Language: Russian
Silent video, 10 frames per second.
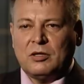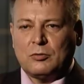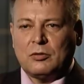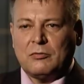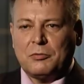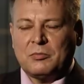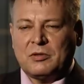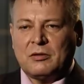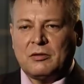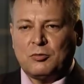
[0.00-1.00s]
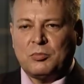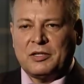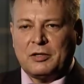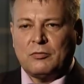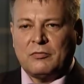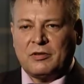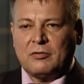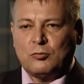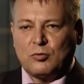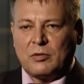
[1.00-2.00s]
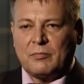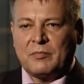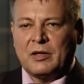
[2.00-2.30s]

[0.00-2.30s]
который, в общем-то, эту батарею взял штурмом.